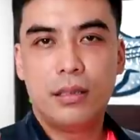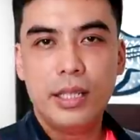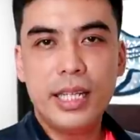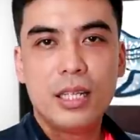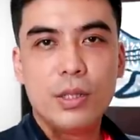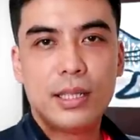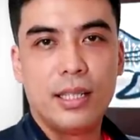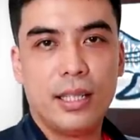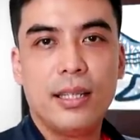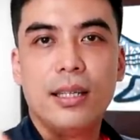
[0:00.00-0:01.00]
第一个问
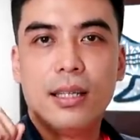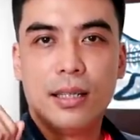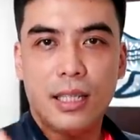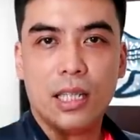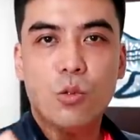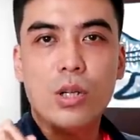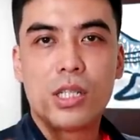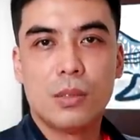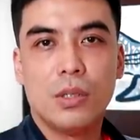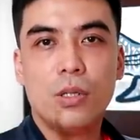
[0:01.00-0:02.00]
题，你为
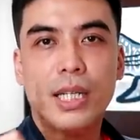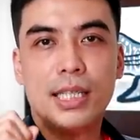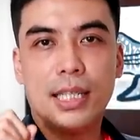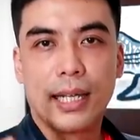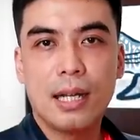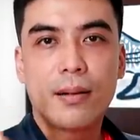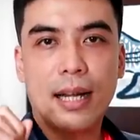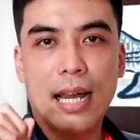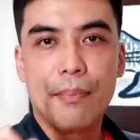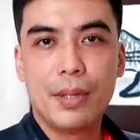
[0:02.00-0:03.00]
什么会想要
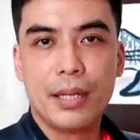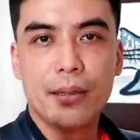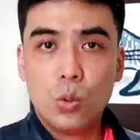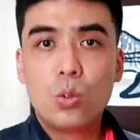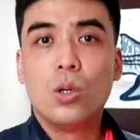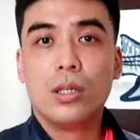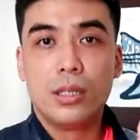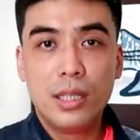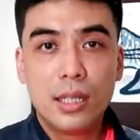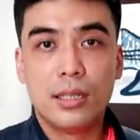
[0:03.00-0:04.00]
改变？如果
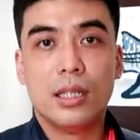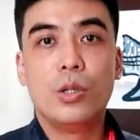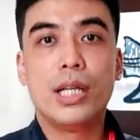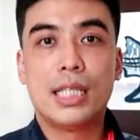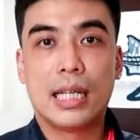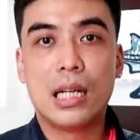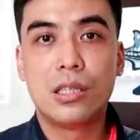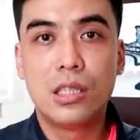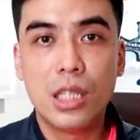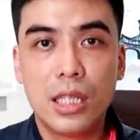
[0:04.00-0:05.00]
你可能会想要
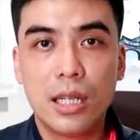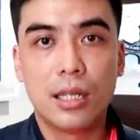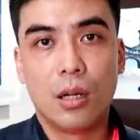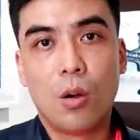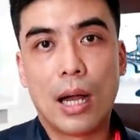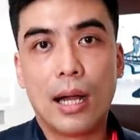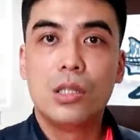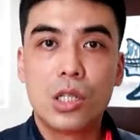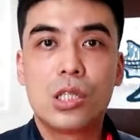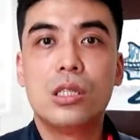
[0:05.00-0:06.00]
戒烟的话，
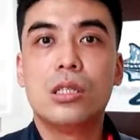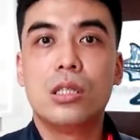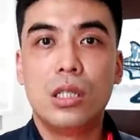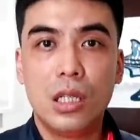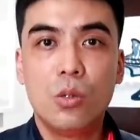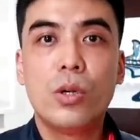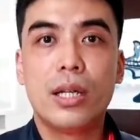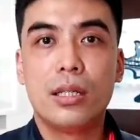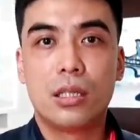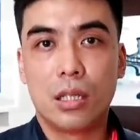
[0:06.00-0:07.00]
那是因
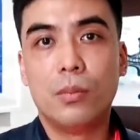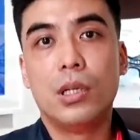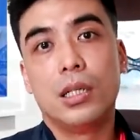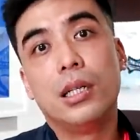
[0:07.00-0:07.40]
为什么